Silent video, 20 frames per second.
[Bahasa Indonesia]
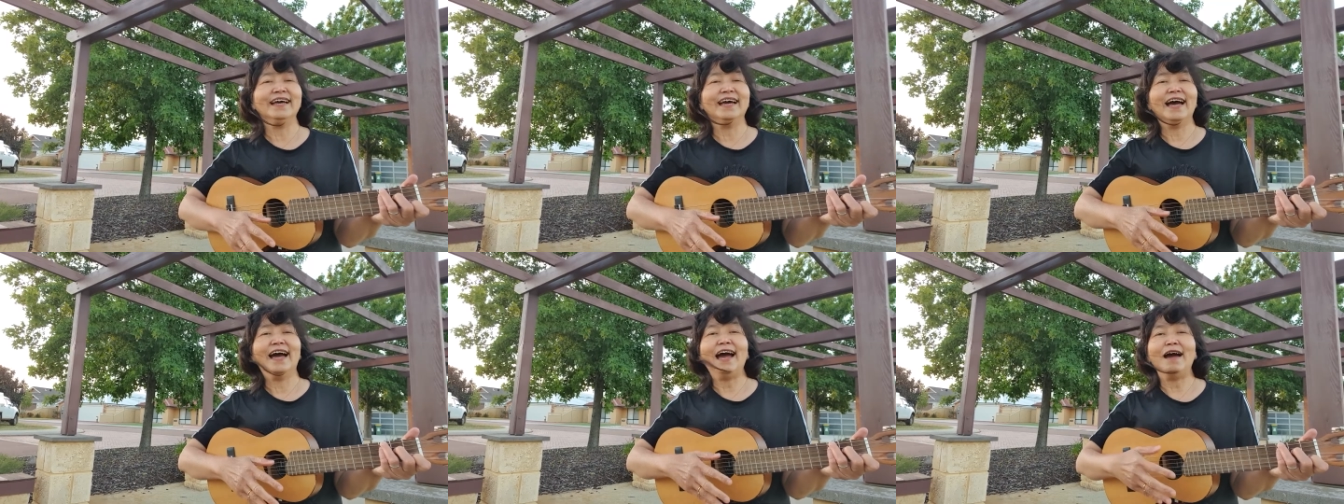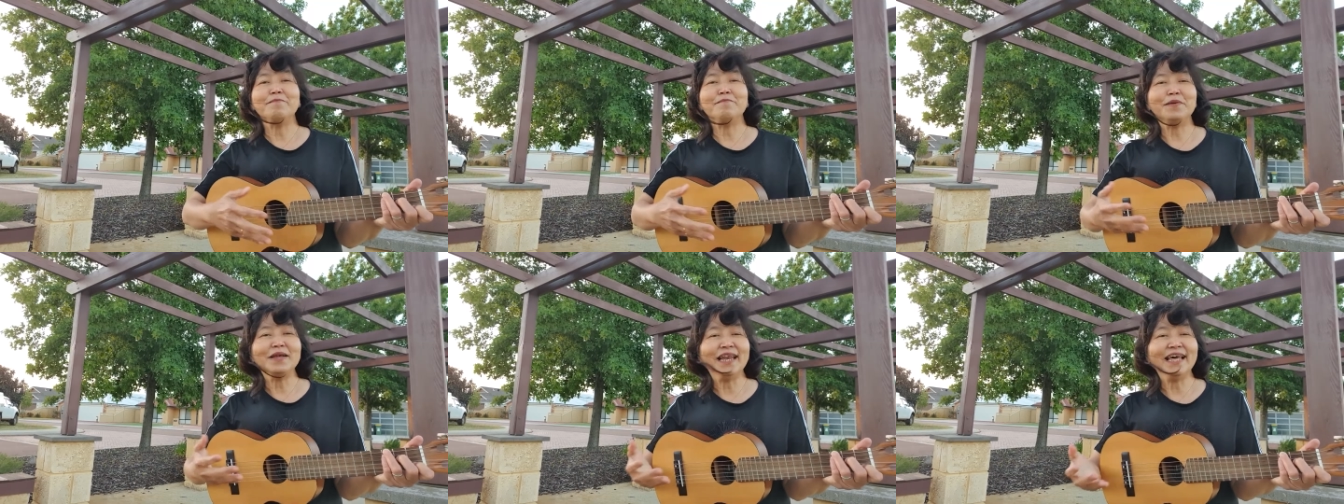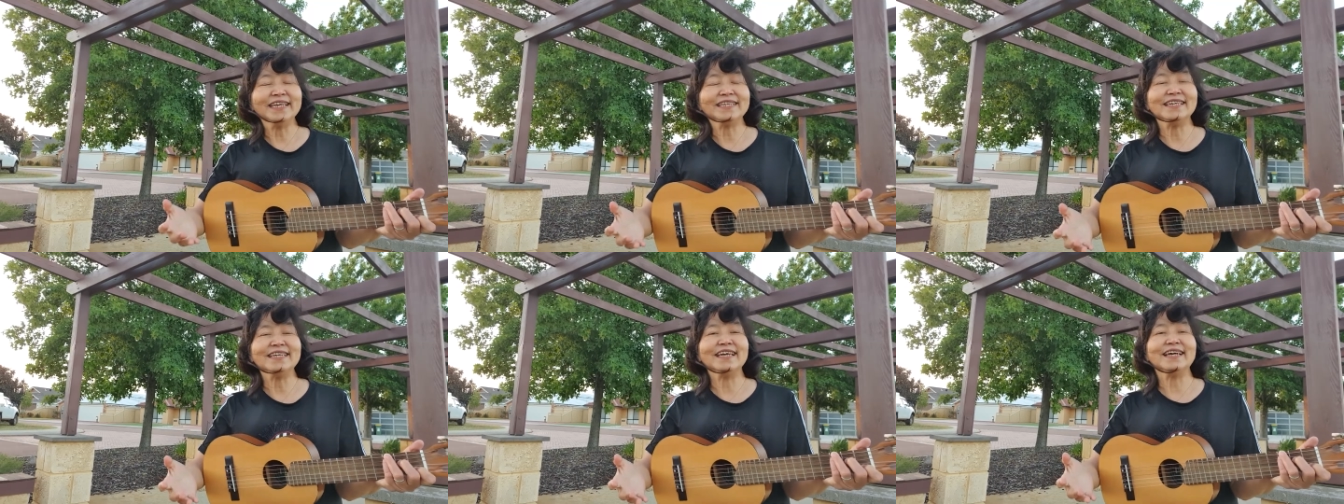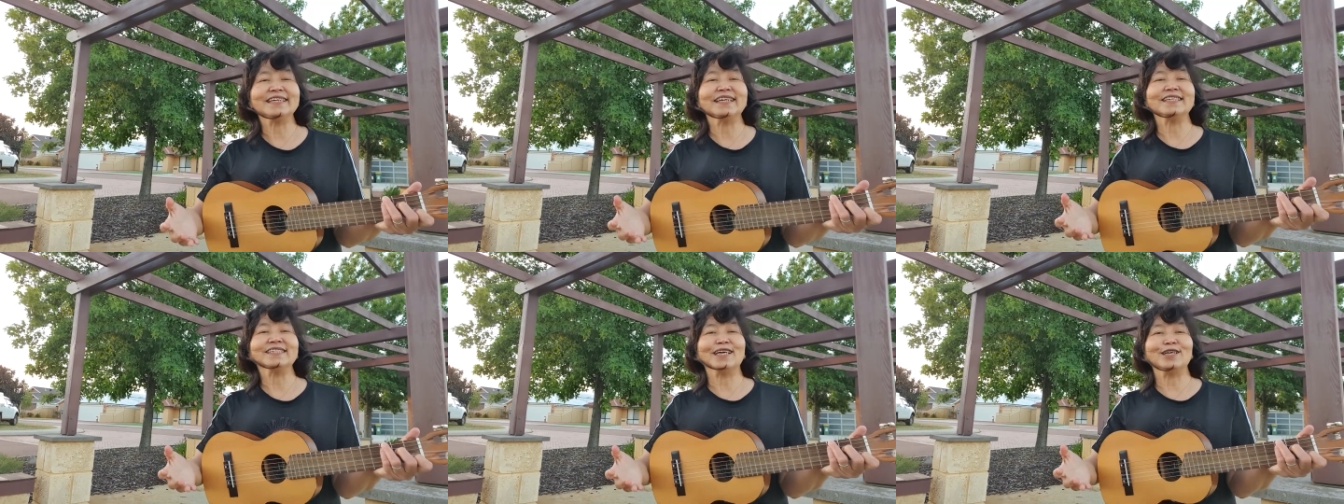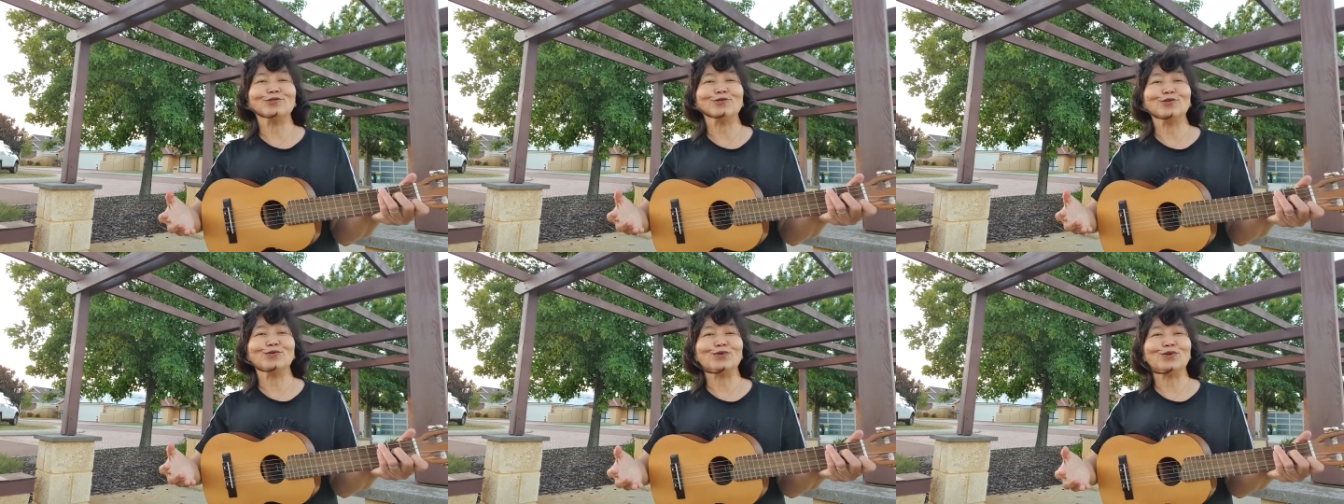apalagi yang kita
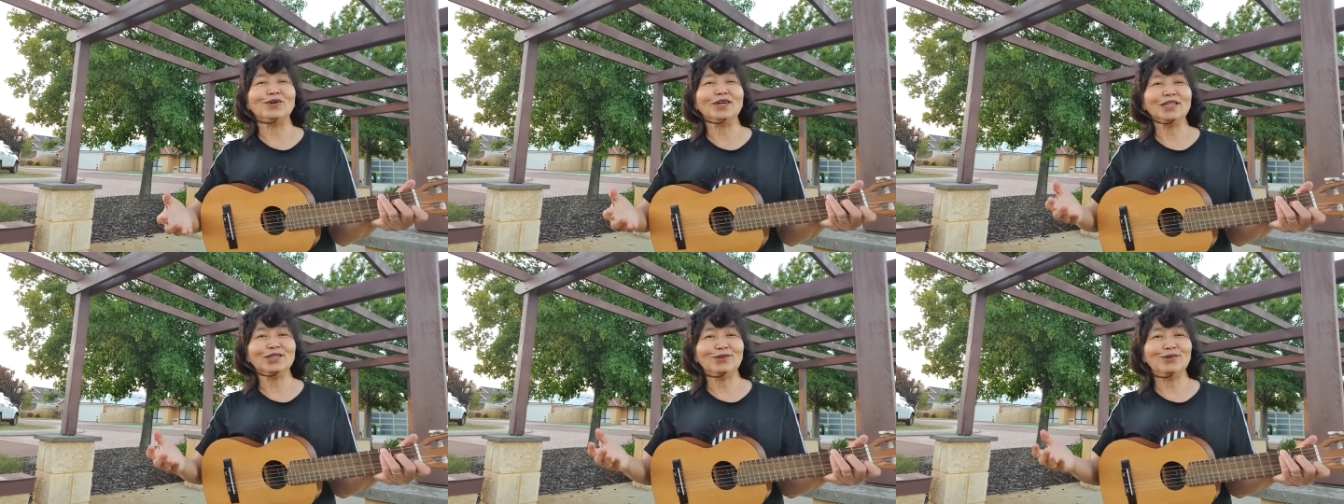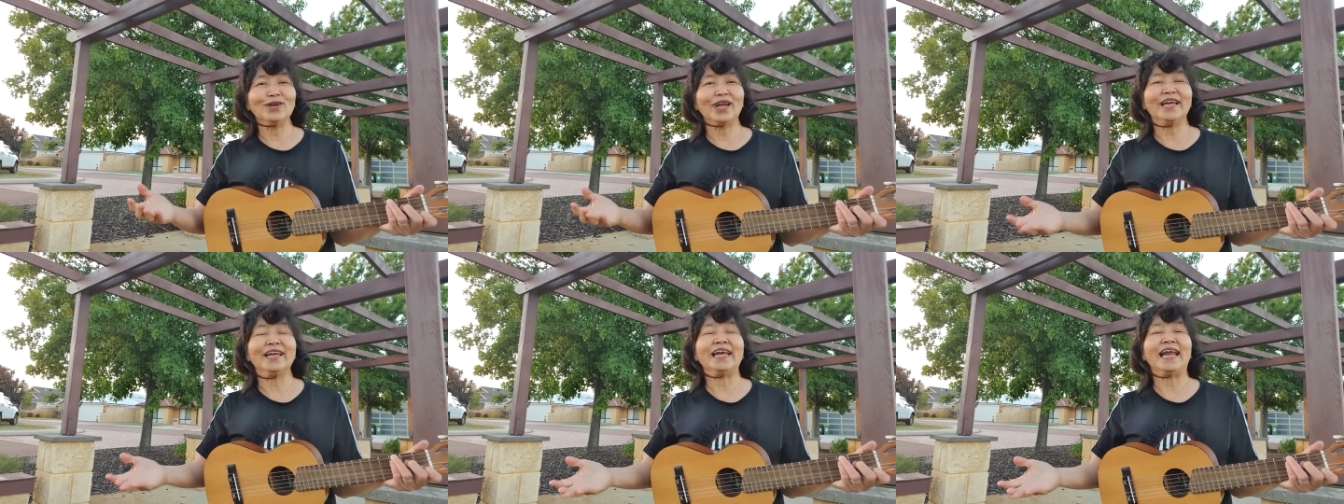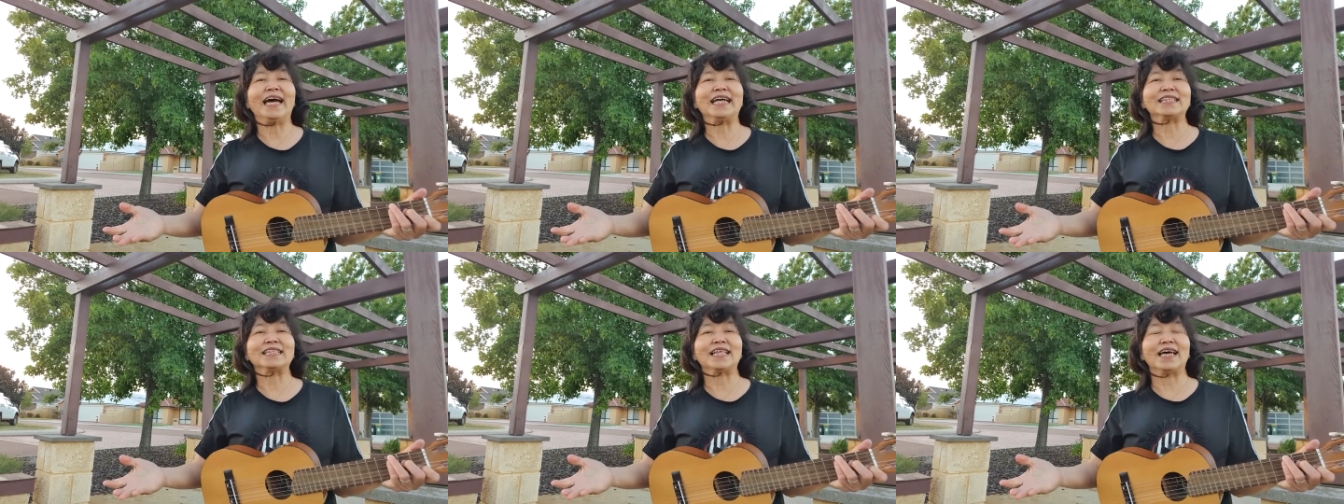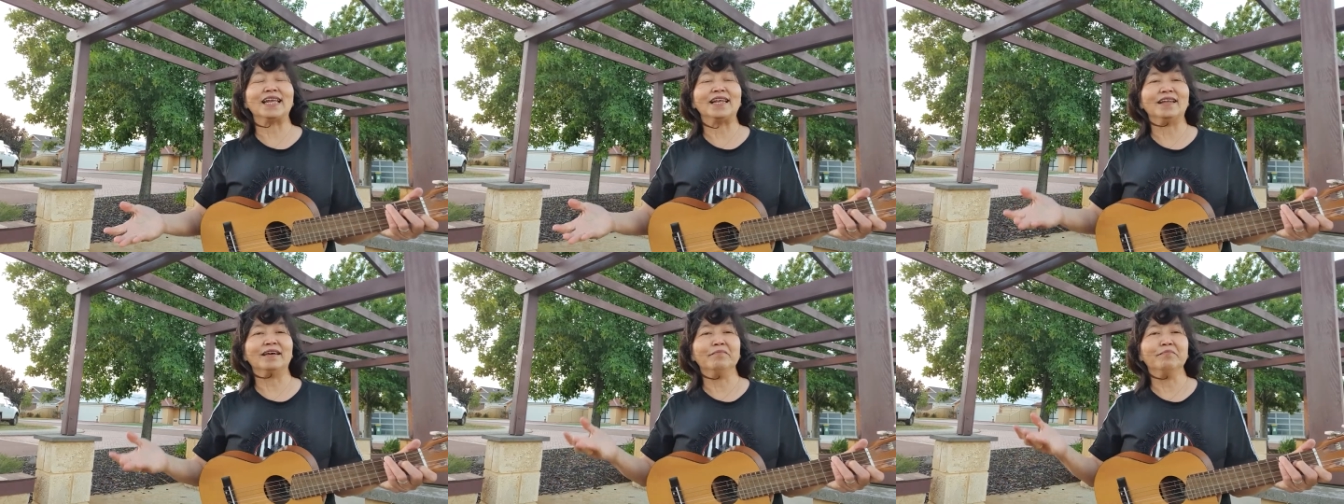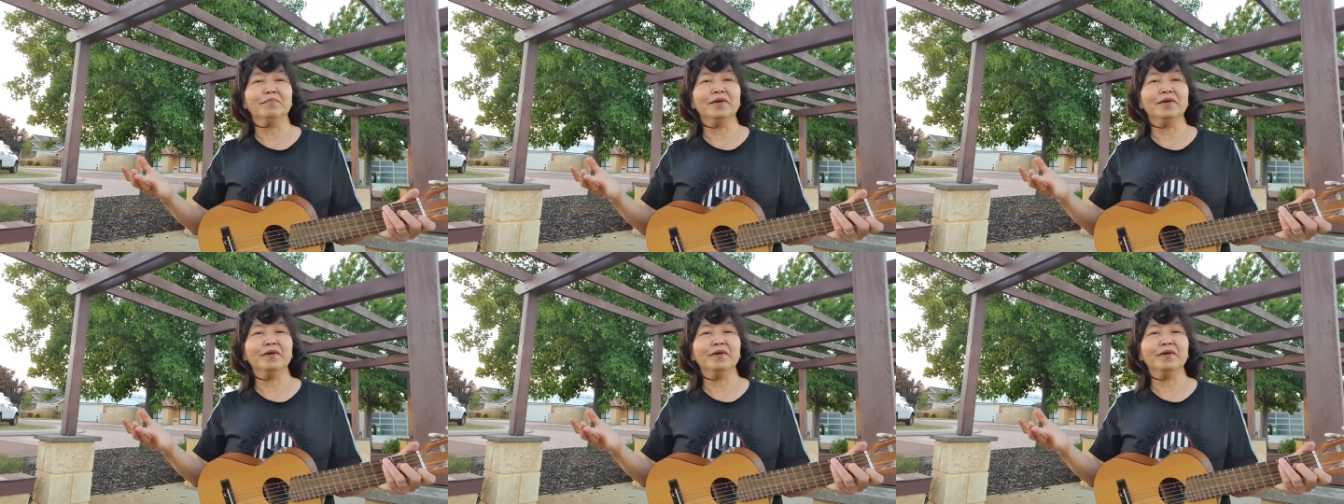tunggu itulah Natal